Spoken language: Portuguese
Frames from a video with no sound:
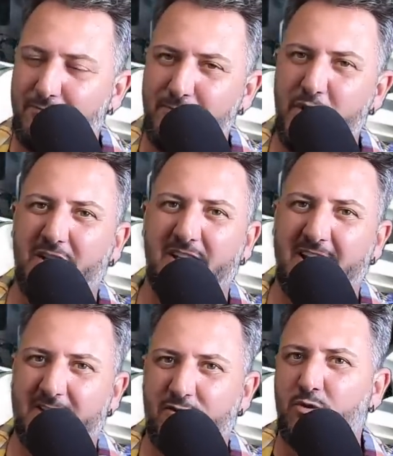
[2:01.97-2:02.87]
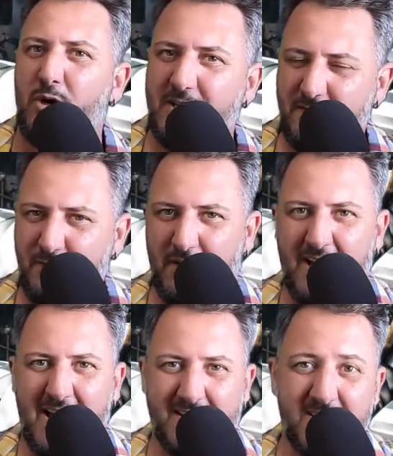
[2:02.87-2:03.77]
1.500, 2.000
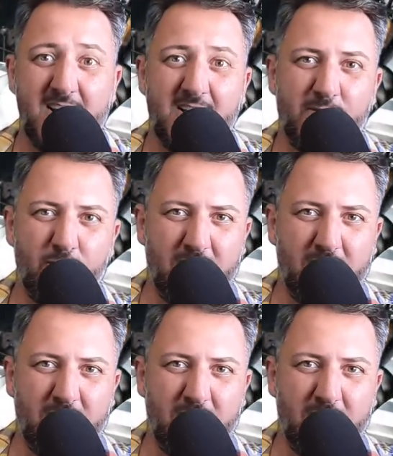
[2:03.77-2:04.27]
reais num